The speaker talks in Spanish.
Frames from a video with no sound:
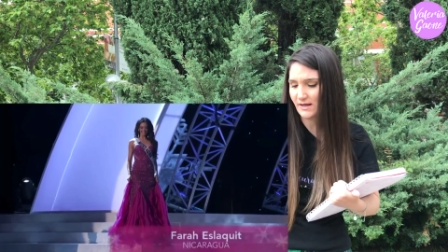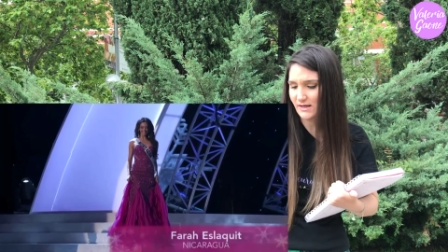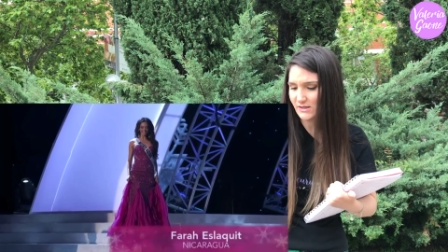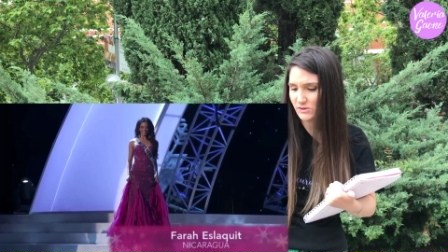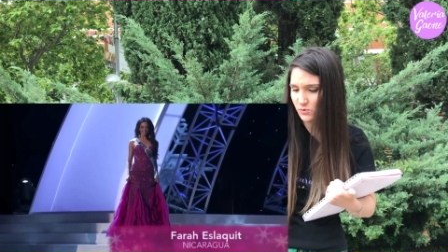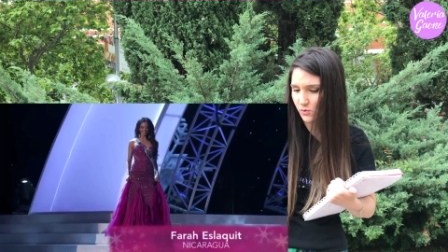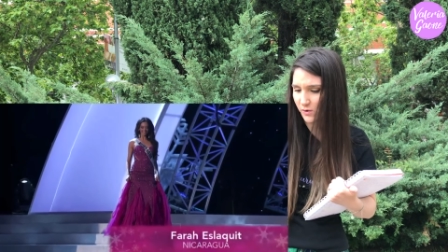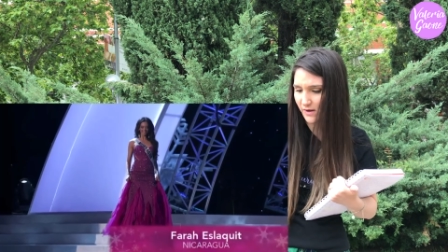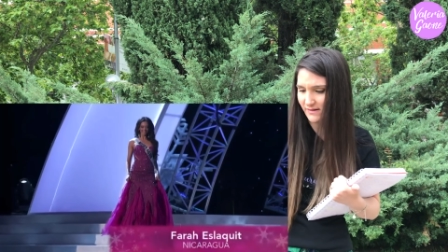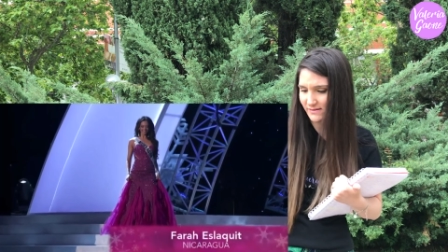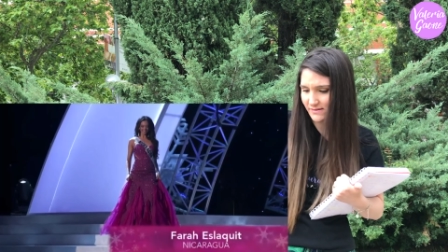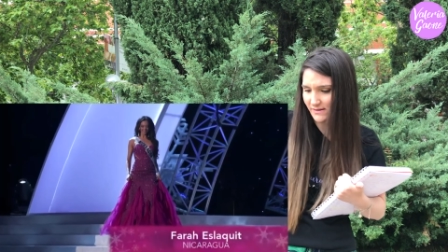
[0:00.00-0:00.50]
que
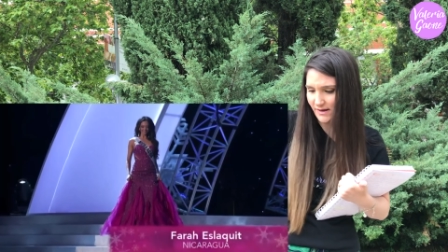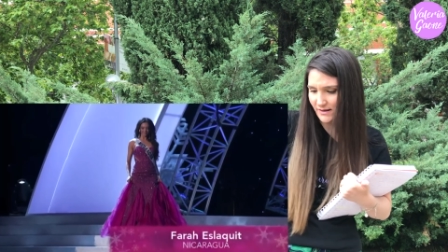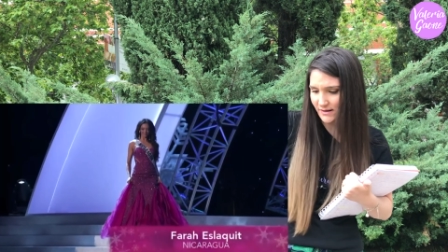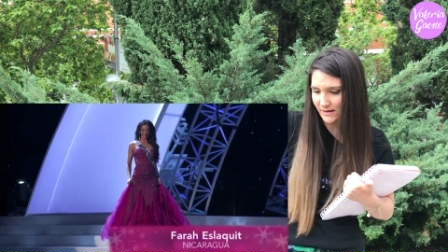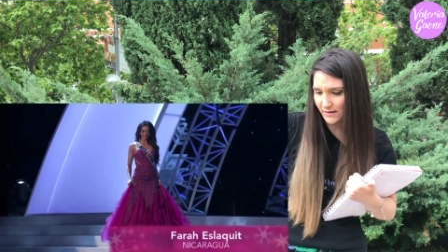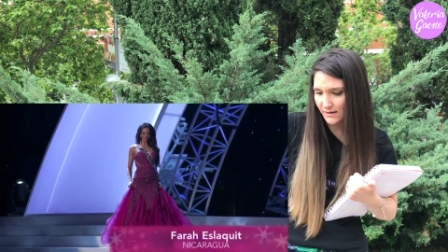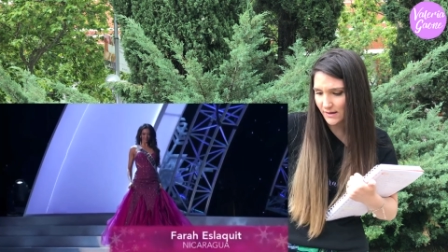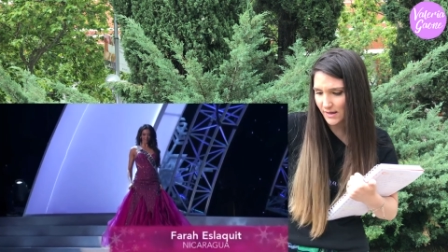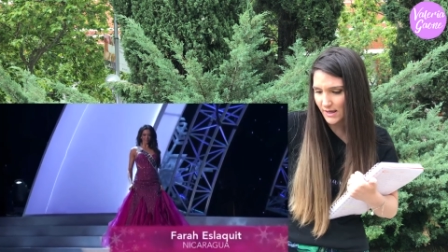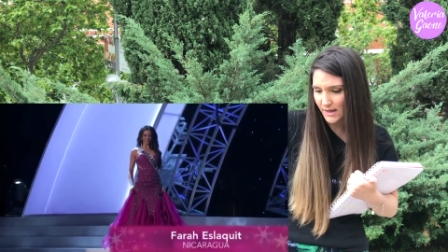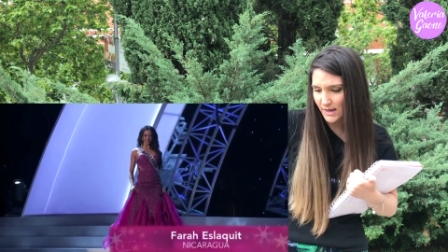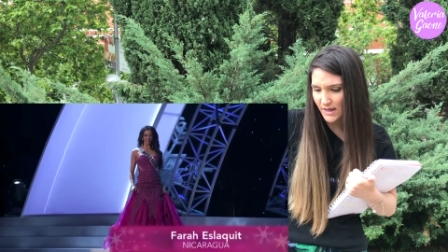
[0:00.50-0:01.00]
sujetar
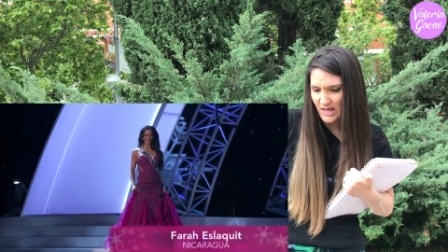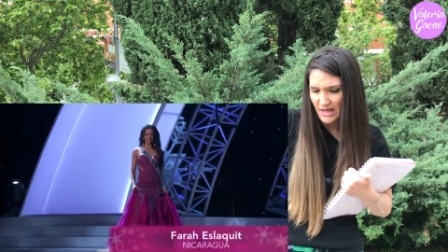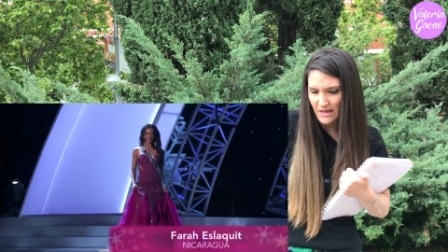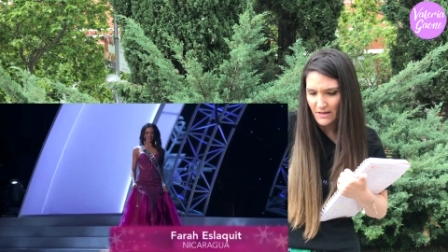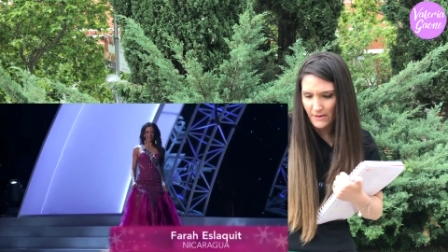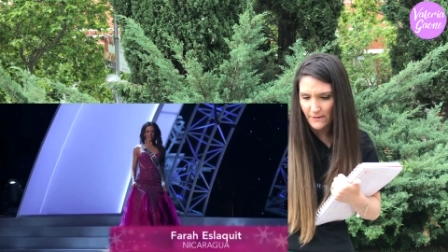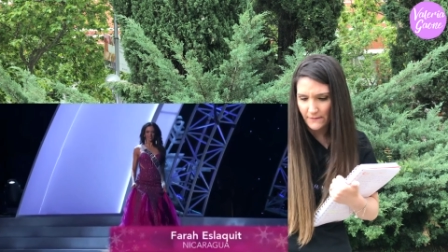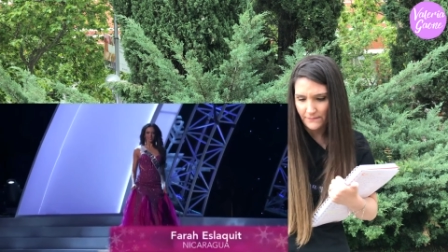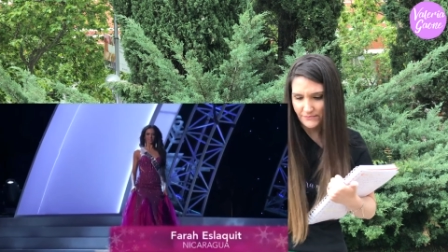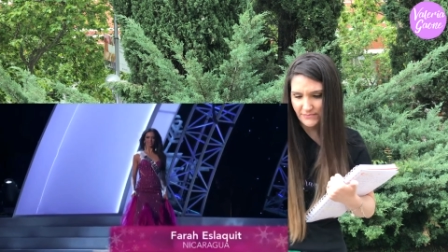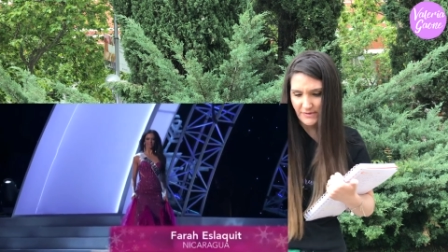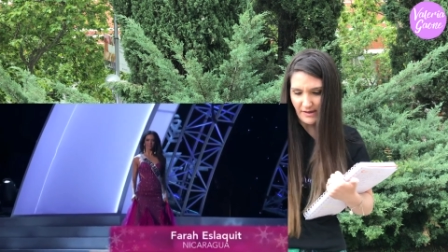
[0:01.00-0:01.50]
aquí,
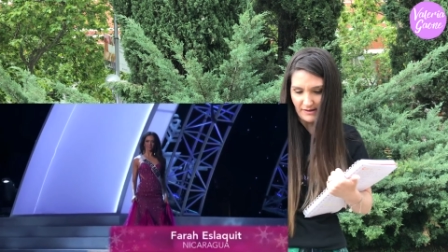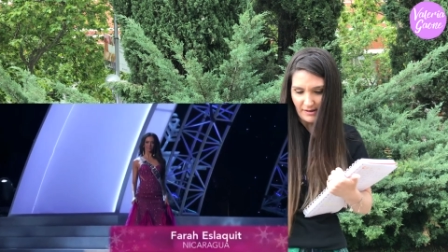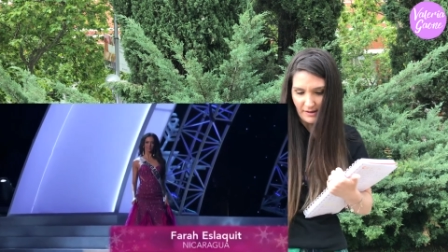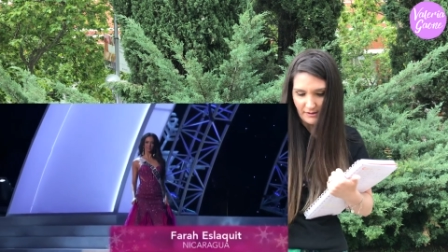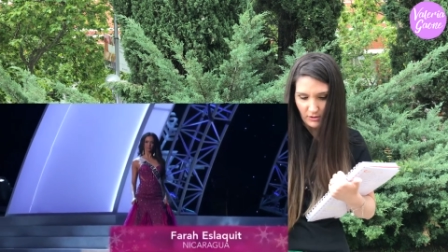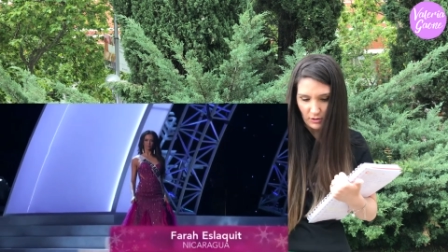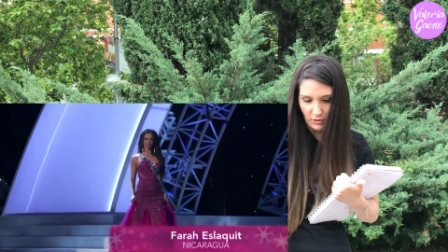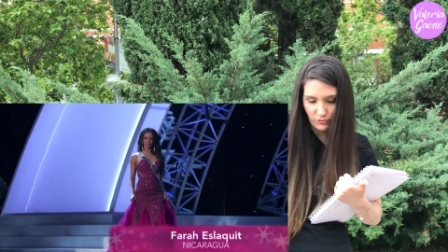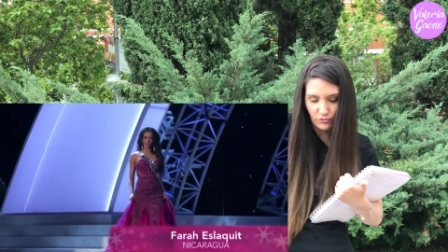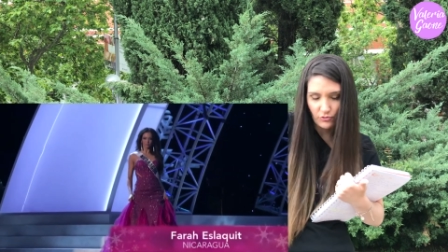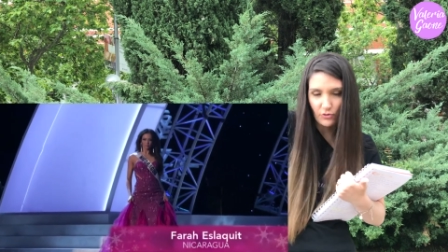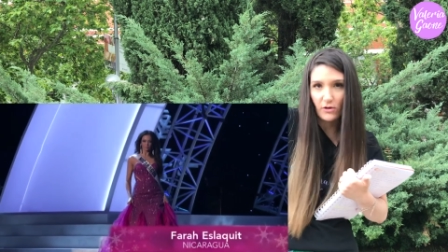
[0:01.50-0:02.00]
está
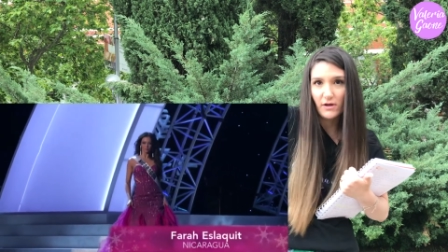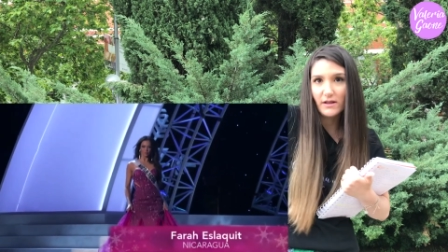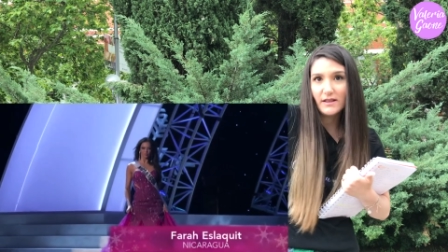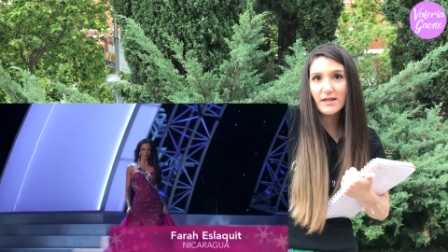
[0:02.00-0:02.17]
todo